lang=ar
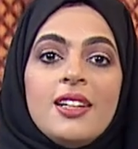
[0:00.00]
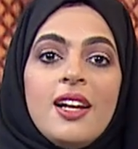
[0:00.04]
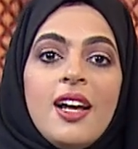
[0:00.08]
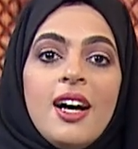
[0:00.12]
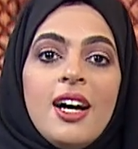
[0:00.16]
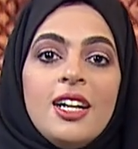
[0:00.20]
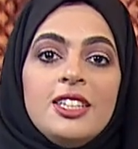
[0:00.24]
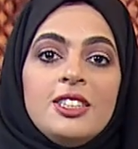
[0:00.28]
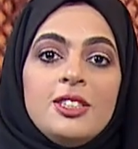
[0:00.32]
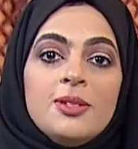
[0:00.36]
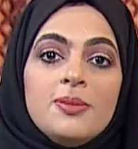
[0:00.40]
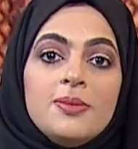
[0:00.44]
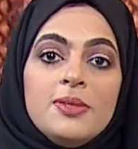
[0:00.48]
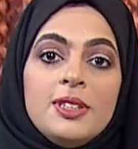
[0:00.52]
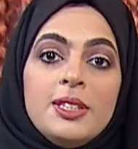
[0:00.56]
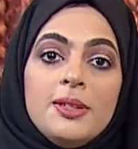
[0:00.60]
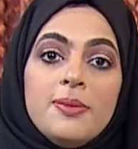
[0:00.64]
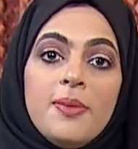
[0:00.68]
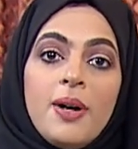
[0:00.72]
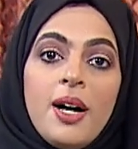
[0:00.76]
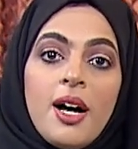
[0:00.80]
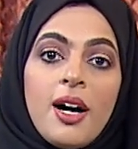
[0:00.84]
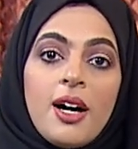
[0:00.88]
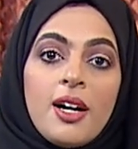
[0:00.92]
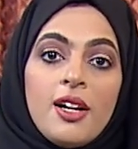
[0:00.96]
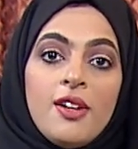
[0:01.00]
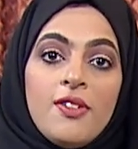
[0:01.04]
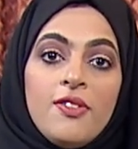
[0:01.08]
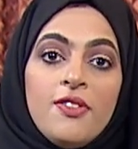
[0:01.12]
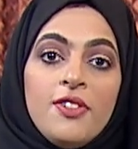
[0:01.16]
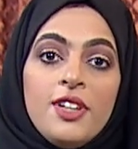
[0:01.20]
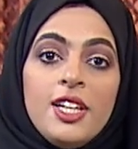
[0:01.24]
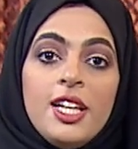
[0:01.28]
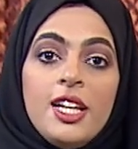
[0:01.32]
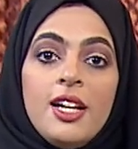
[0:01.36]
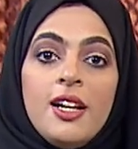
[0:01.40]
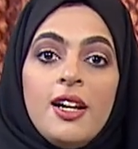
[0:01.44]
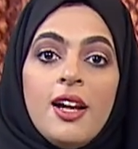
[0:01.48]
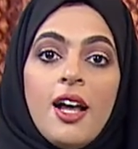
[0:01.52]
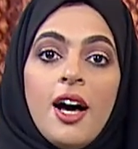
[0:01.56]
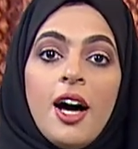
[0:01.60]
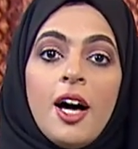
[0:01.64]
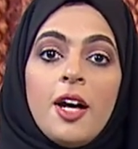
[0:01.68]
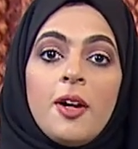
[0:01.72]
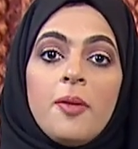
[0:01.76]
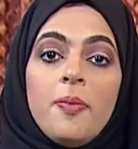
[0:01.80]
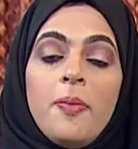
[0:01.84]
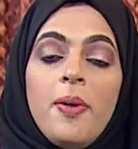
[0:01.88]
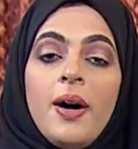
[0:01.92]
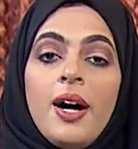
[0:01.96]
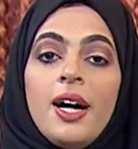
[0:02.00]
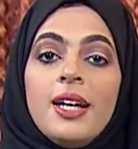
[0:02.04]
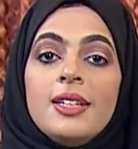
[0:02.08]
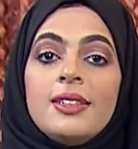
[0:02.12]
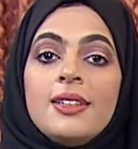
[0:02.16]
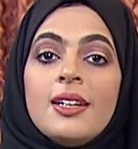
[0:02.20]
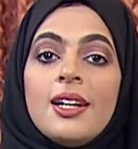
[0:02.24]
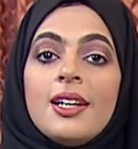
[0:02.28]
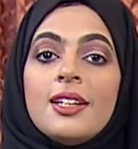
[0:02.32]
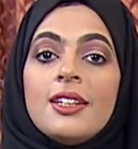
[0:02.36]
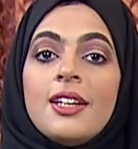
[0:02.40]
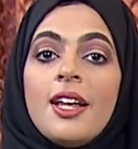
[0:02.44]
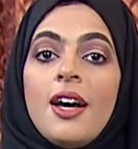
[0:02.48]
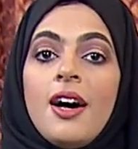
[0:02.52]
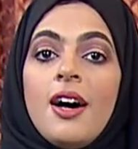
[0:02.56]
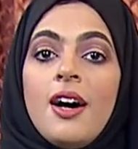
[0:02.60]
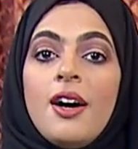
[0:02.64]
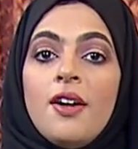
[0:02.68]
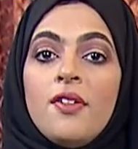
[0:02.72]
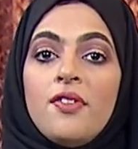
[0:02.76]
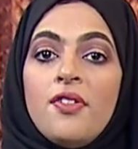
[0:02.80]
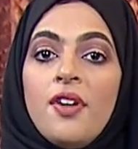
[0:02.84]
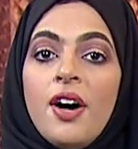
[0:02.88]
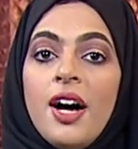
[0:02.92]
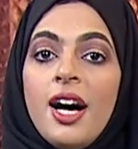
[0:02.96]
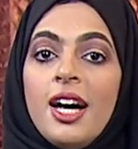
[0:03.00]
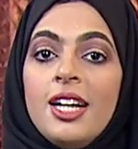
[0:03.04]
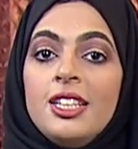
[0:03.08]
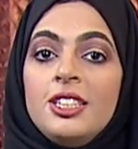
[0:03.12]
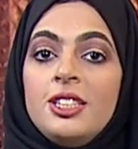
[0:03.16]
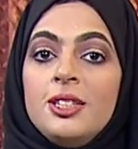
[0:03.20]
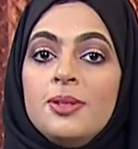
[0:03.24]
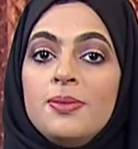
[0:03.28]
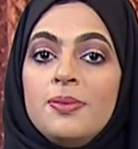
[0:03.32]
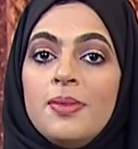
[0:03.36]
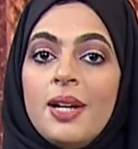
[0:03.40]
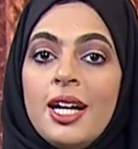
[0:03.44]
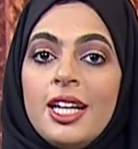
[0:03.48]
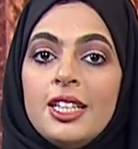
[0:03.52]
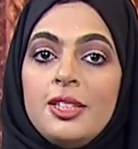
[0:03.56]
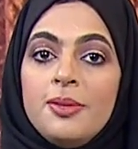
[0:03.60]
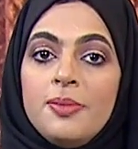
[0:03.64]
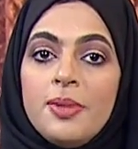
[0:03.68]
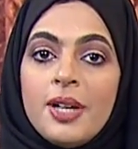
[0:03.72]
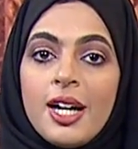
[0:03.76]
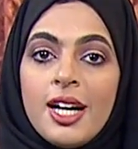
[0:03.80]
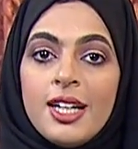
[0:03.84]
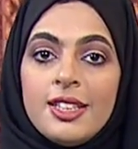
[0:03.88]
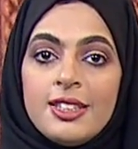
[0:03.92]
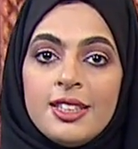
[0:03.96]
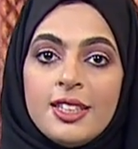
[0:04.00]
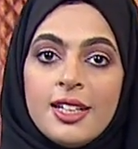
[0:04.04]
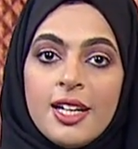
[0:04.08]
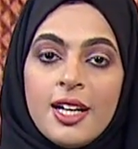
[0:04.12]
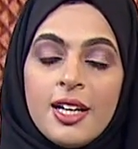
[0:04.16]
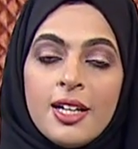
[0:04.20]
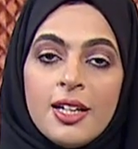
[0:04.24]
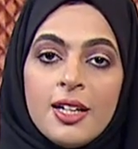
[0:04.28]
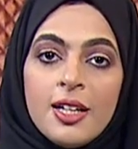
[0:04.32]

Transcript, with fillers: حجم دماغ الفيل أربعة أضعاف حجم أدمغتنا